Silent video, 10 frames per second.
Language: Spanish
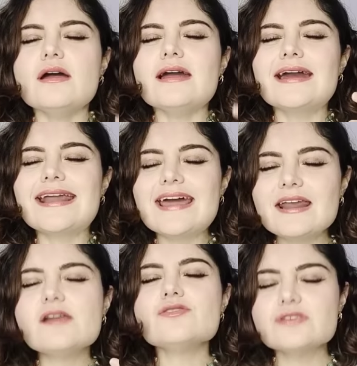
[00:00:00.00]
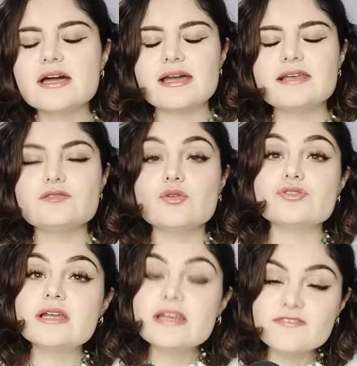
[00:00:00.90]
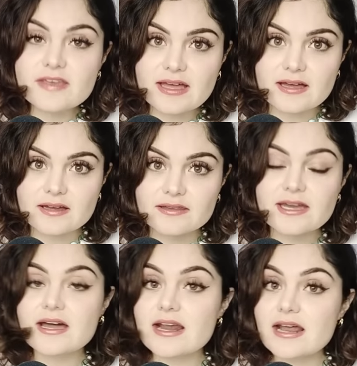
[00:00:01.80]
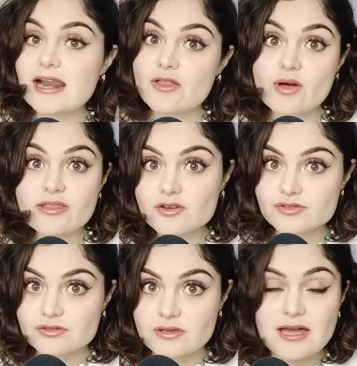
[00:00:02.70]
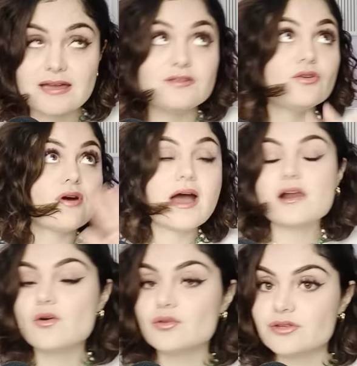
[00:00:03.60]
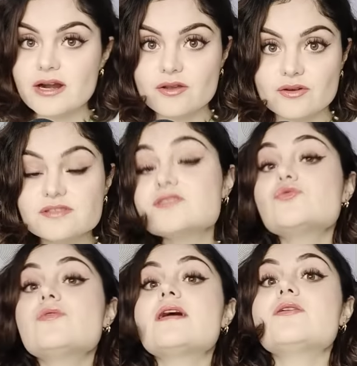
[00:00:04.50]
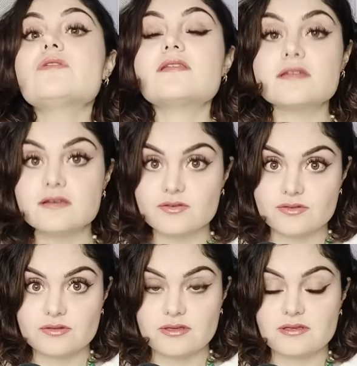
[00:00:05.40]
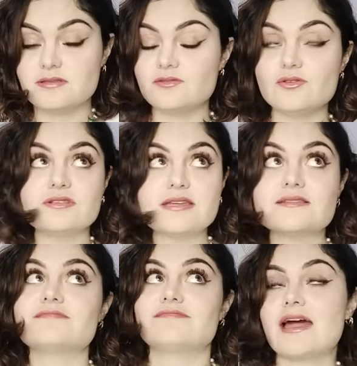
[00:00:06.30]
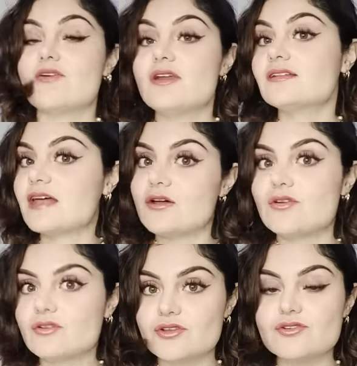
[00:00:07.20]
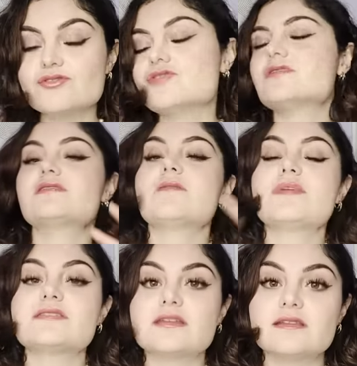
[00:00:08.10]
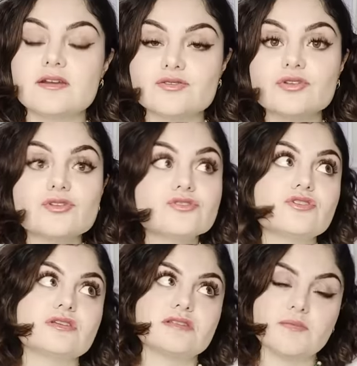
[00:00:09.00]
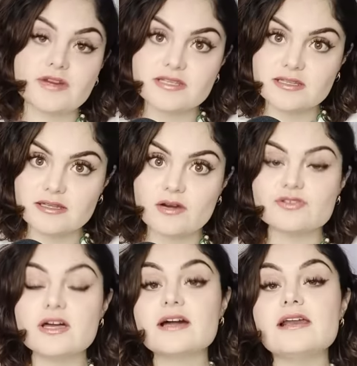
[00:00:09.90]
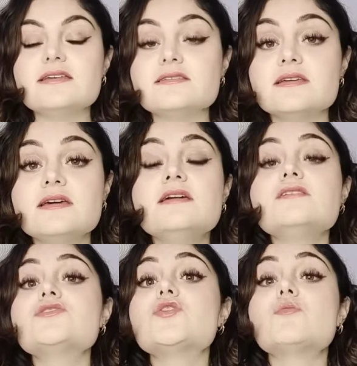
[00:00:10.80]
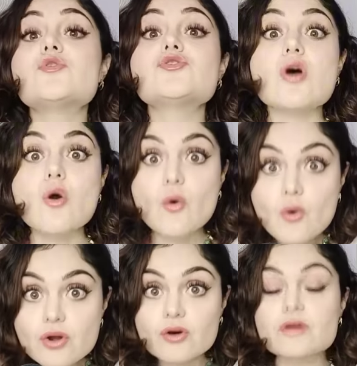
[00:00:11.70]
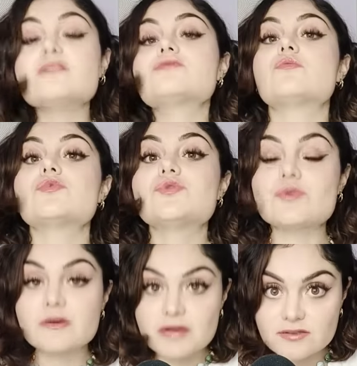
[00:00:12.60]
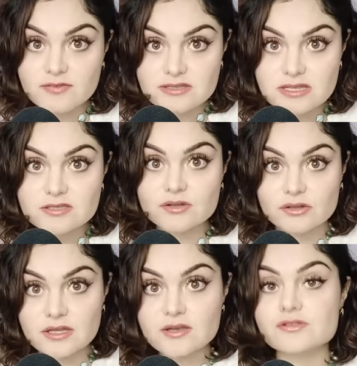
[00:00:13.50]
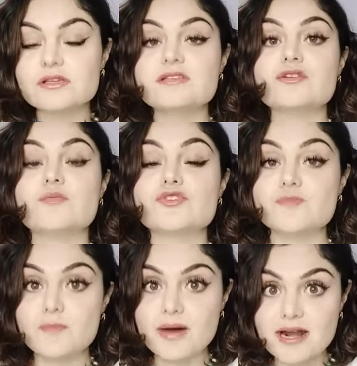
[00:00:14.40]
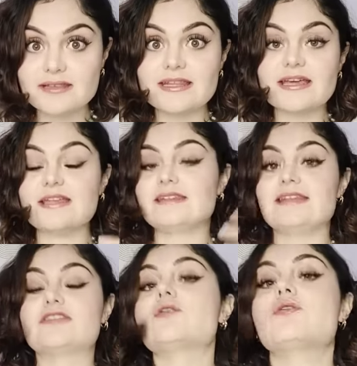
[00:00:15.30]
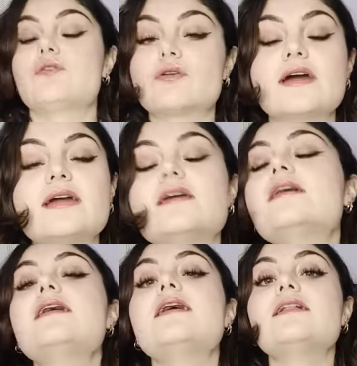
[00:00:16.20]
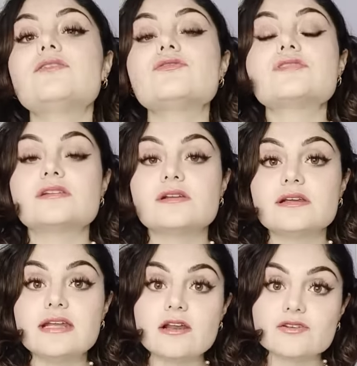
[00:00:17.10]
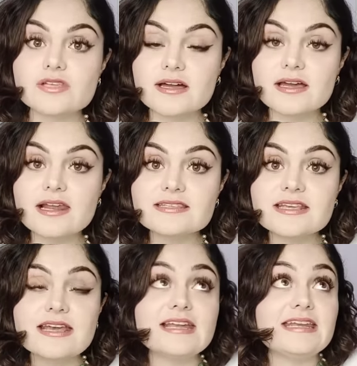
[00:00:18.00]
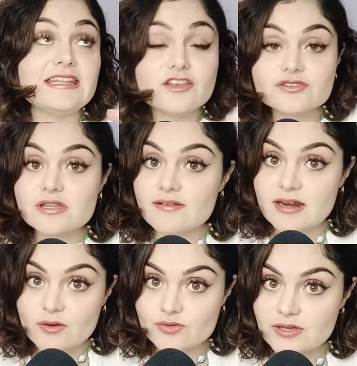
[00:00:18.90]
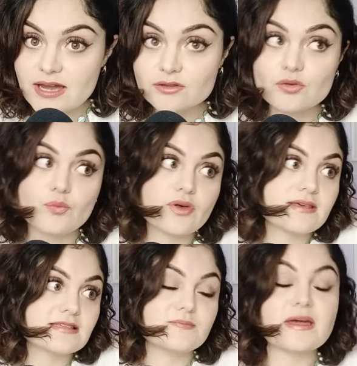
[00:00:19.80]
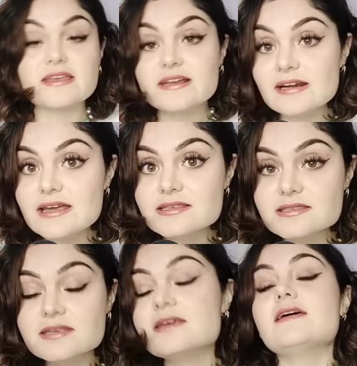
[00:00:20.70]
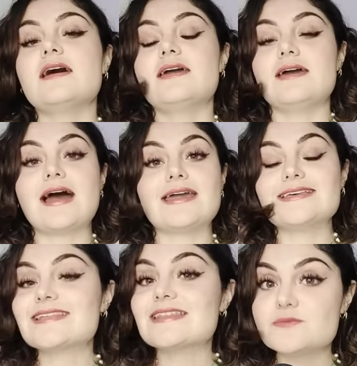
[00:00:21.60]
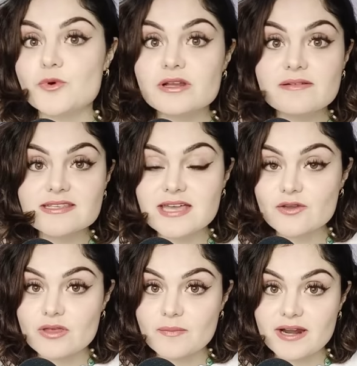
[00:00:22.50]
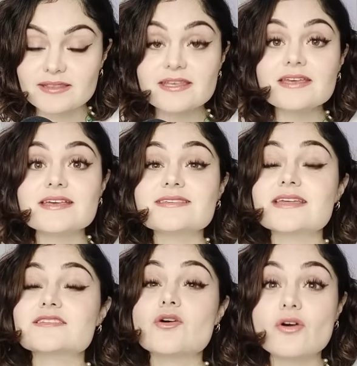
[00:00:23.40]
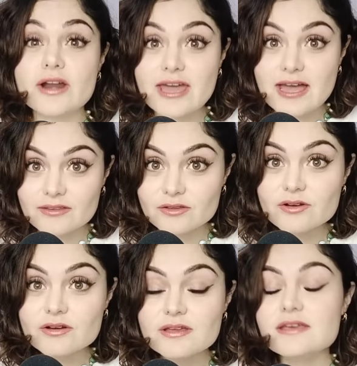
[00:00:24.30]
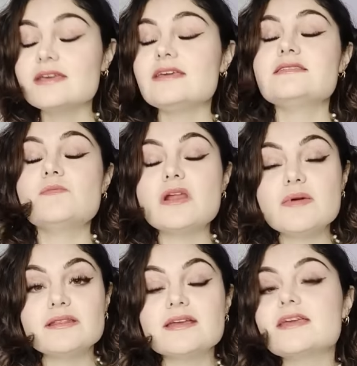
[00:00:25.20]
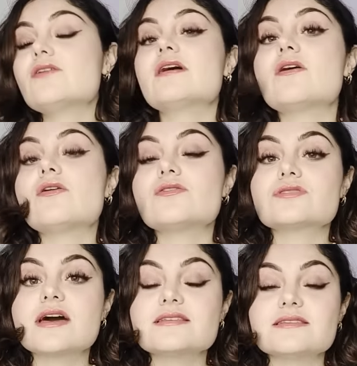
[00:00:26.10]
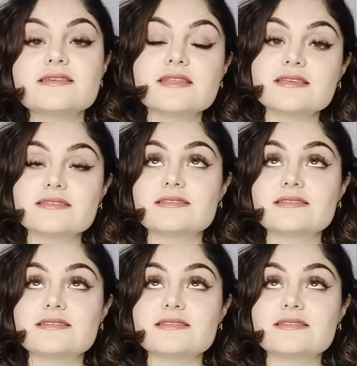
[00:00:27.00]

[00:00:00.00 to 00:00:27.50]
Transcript: Creer en los ángeles no significa dejar al lado a Dios. No, al contrario, esto es una ayuda de Dios. Esto está, está conectado con Dios, Dios está presente en nosotros, Dios está presente en los ángeles. Somos uno y somos una manifestación de Dios y somos parte de todo, ¿ok? Entonces, ni los ángeles ni Dios te van a juzgar, tú puedes pedirles, eh, ahí está disponible esa ayuda para ti, estás co-creando y simplemente quiero que conozcas estas